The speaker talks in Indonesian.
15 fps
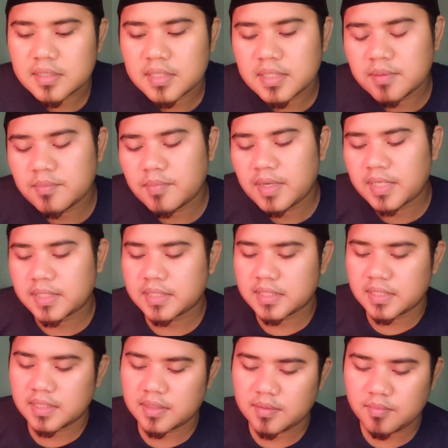ima
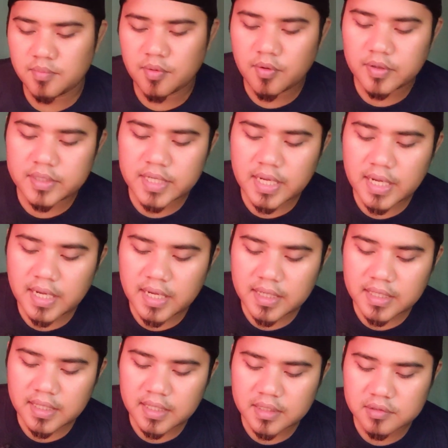teh bohna
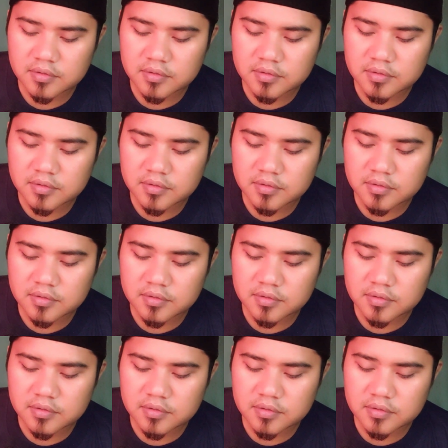haka